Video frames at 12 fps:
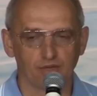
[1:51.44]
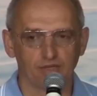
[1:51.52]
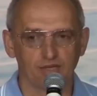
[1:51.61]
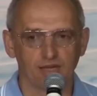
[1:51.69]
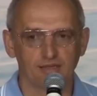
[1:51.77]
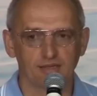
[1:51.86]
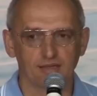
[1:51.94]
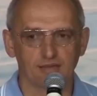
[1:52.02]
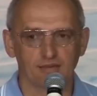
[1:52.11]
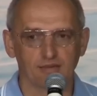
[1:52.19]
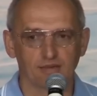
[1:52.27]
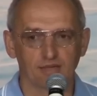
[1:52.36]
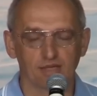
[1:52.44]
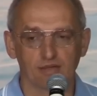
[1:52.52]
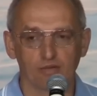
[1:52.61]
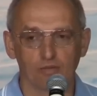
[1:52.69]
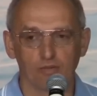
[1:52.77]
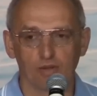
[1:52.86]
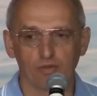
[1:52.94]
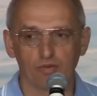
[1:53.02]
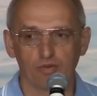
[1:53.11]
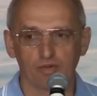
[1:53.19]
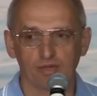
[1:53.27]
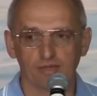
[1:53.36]
Счастье к человеку
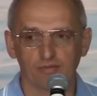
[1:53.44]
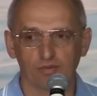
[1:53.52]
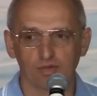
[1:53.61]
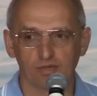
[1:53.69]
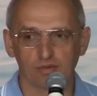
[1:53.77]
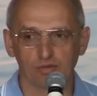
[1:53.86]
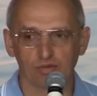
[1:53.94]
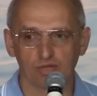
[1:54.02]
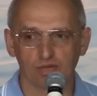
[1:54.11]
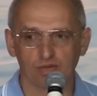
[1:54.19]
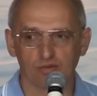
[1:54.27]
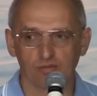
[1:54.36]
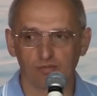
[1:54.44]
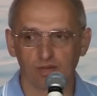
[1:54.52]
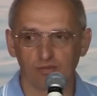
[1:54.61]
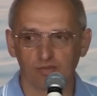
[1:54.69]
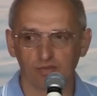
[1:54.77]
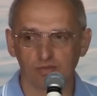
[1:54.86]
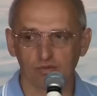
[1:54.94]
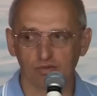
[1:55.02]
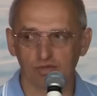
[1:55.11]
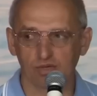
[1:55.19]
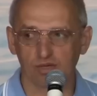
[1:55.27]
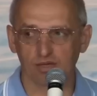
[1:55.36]
приходит из двух источников. Первый
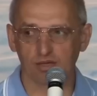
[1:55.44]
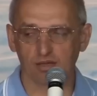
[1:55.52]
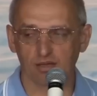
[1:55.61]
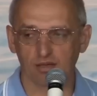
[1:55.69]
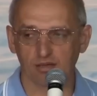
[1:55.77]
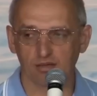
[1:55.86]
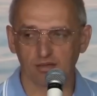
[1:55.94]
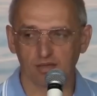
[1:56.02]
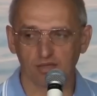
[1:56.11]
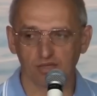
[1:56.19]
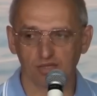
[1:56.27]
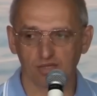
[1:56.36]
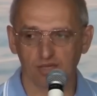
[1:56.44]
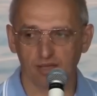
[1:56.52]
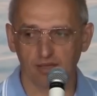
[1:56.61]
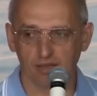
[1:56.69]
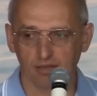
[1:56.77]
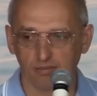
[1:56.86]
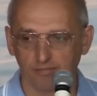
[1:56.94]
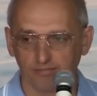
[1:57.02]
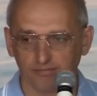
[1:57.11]
источник — это наше желание.